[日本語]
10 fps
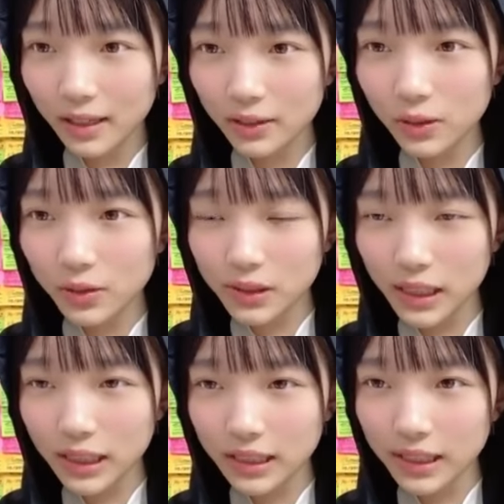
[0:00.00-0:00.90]
どこの
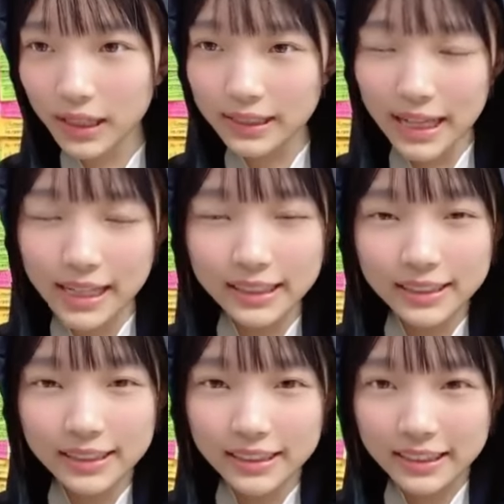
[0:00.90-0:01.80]
焼肉屋さん
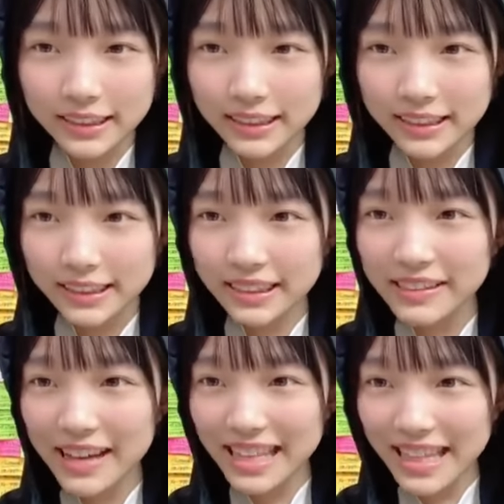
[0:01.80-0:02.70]
言
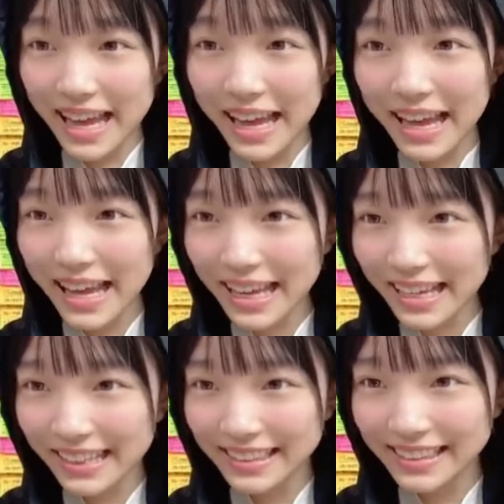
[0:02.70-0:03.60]
わな
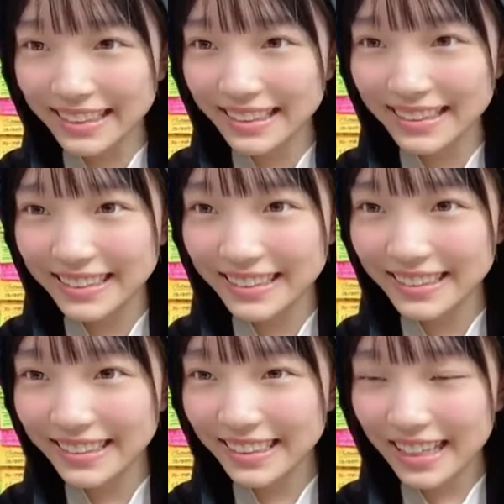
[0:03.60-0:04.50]
い。
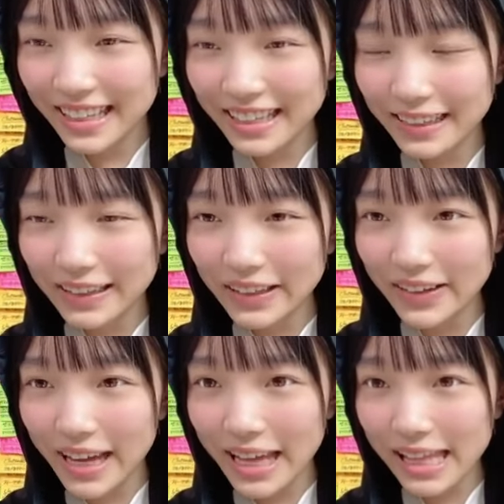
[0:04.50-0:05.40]
言
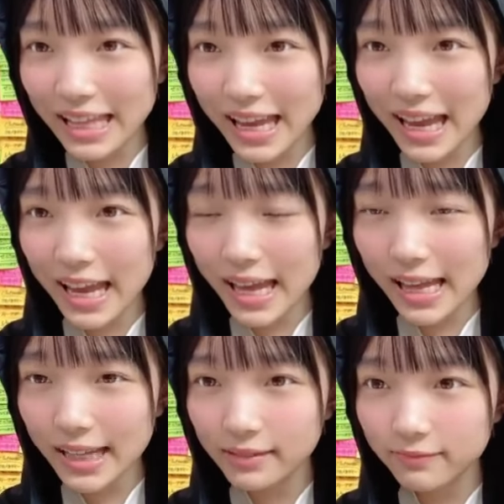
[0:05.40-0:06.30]
わ
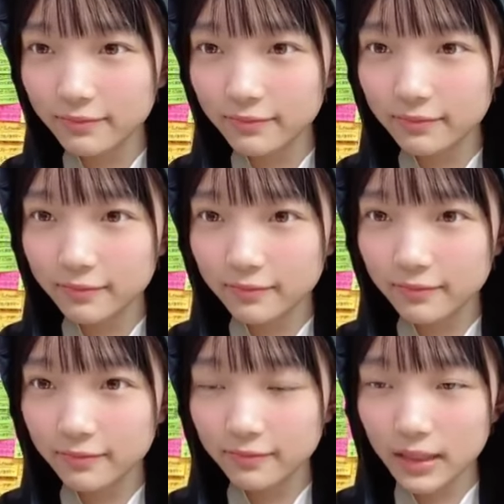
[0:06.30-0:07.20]
ない。
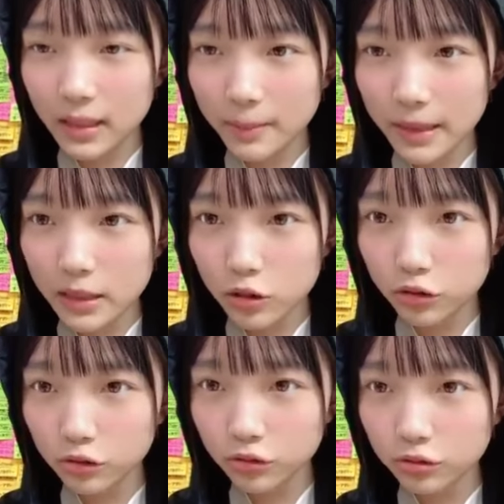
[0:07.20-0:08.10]
秘
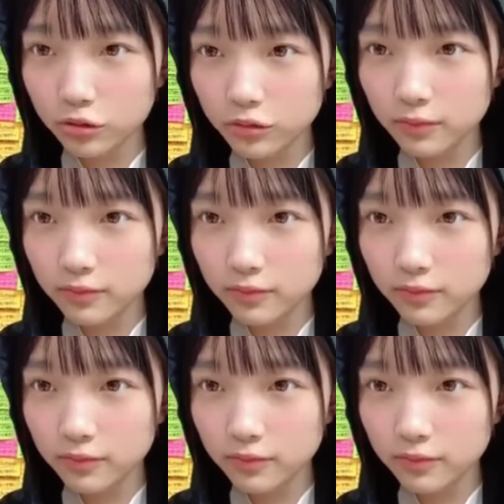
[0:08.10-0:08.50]
密。